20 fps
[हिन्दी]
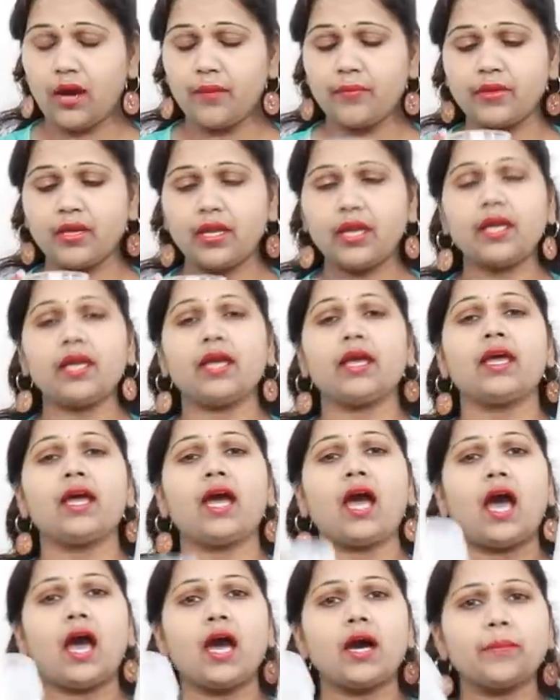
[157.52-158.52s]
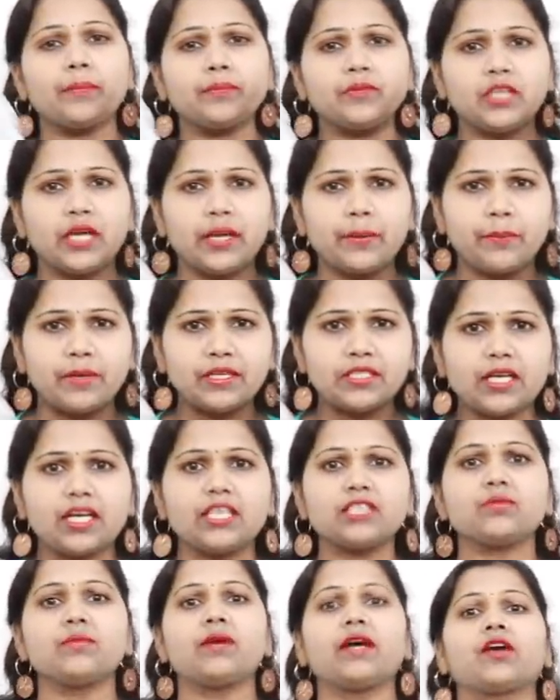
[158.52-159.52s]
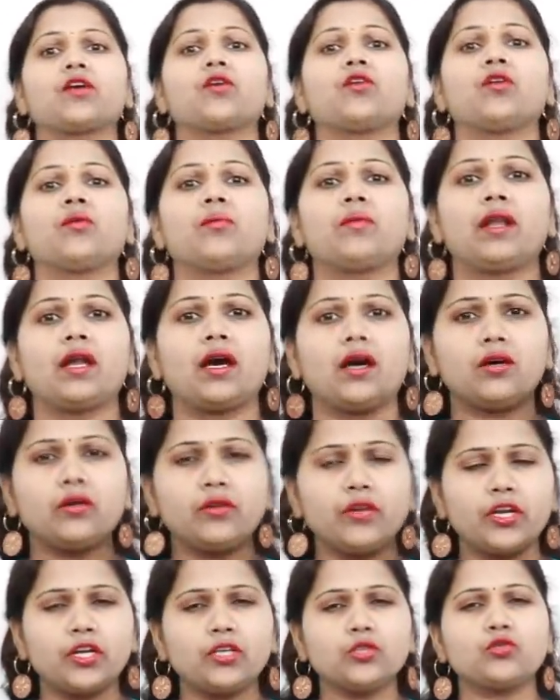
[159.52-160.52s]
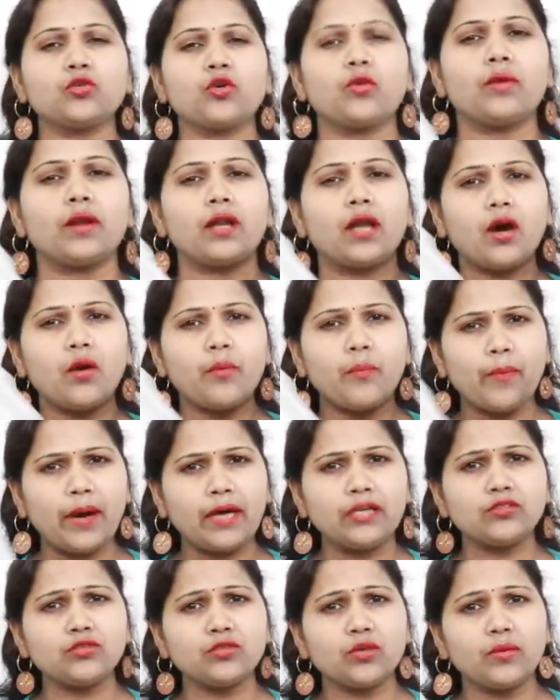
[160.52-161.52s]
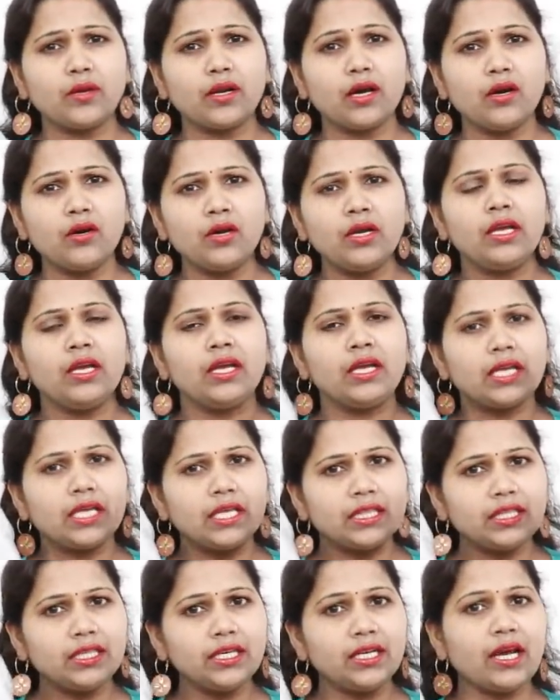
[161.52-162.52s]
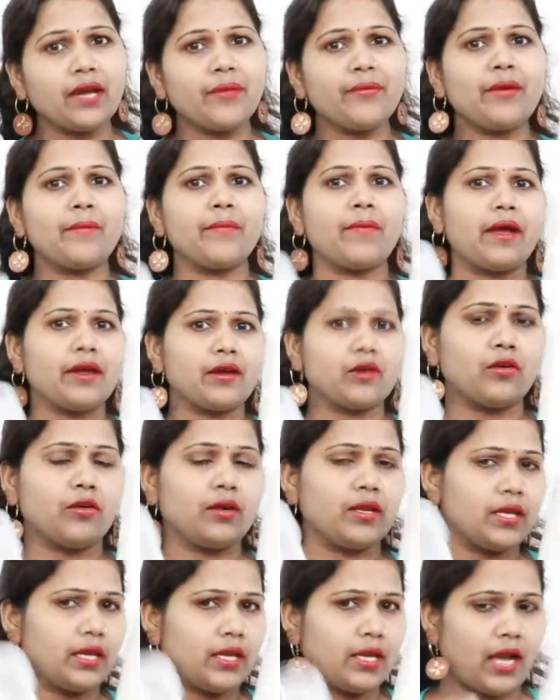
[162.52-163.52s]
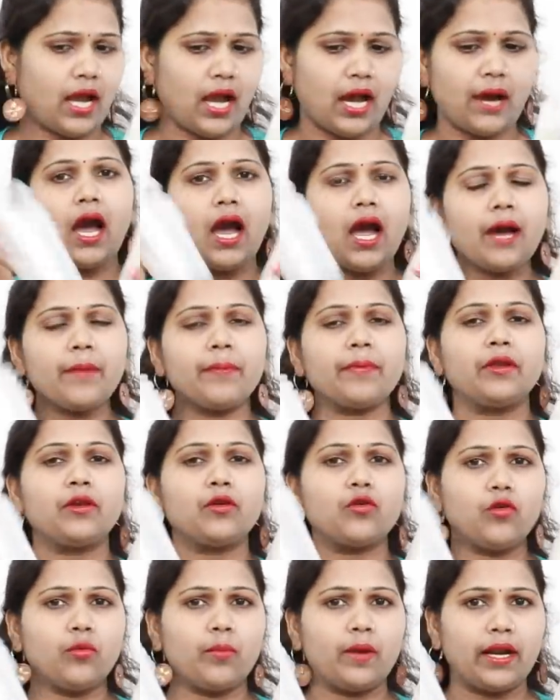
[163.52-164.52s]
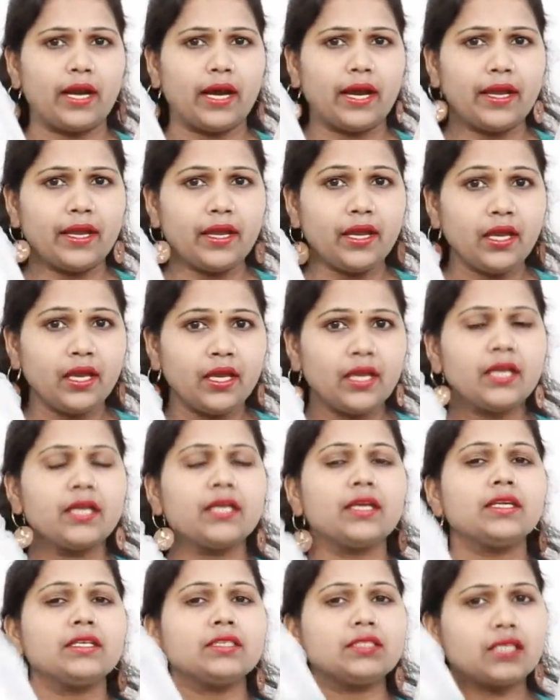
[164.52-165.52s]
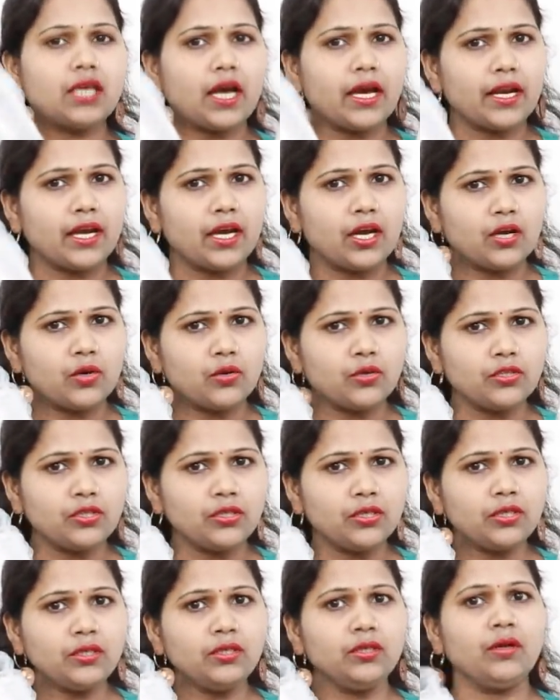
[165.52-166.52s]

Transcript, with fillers: अब ये है आप चाहे 50 माइक्रोन बनाओ 150 बनाओ 500 बनाओ कितना भी माइक्रोन की आप इनको बनाएं ये सारा कुछ